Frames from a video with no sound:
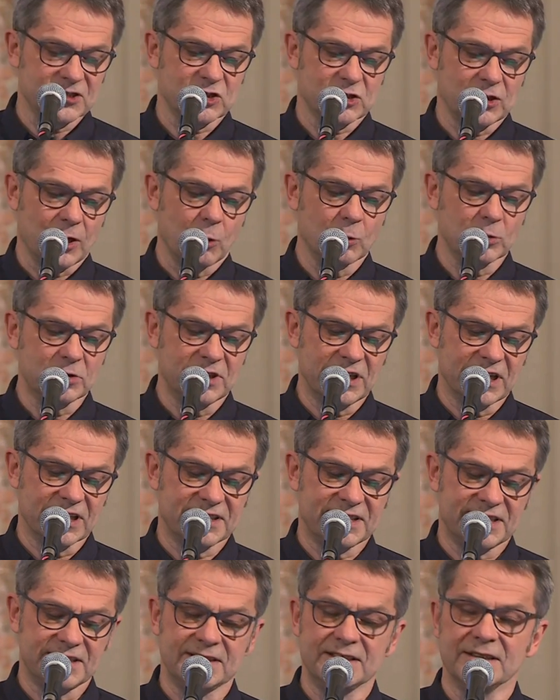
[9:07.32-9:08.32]
Staunen der
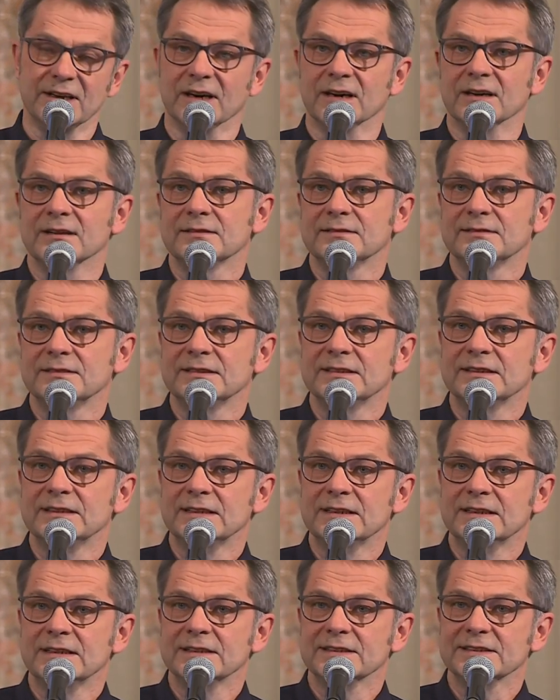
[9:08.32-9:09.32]
Kinder,
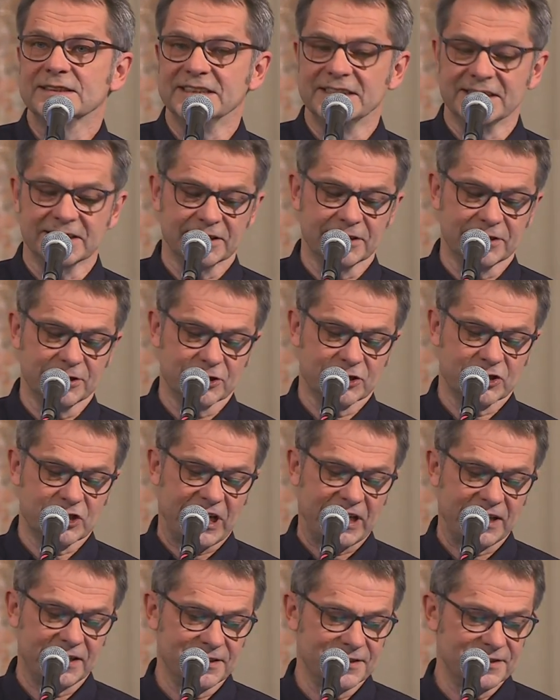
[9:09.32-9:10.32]
die ihre
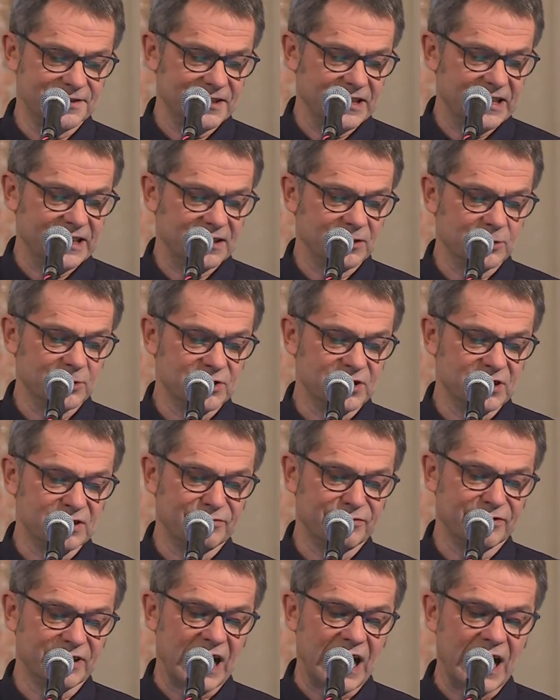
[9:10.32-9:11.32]
Geschenke sehen und
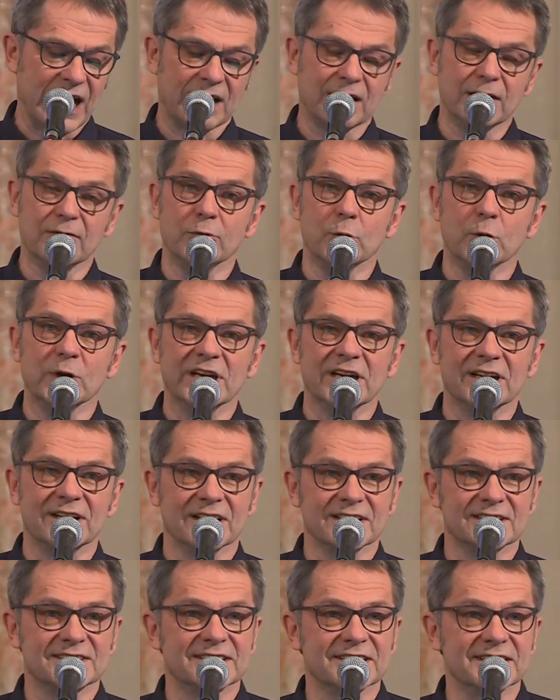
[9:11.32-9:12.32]
sich fragen, woher
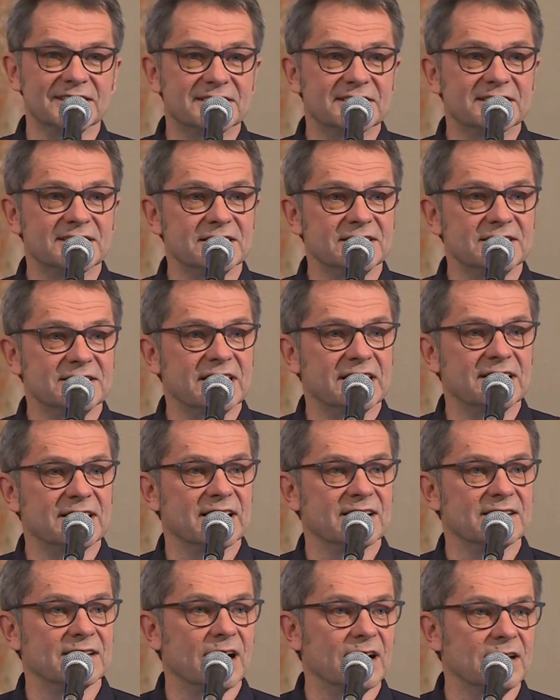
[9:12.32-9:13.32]
das Christkind denn
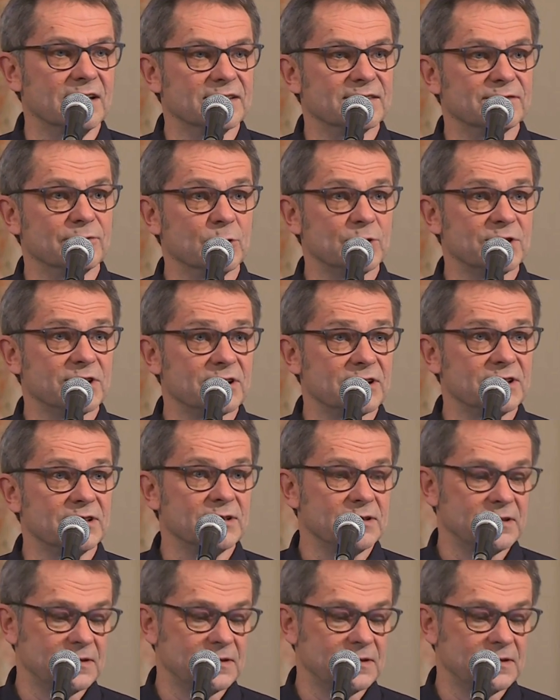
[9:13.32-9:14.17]
das alles wusste.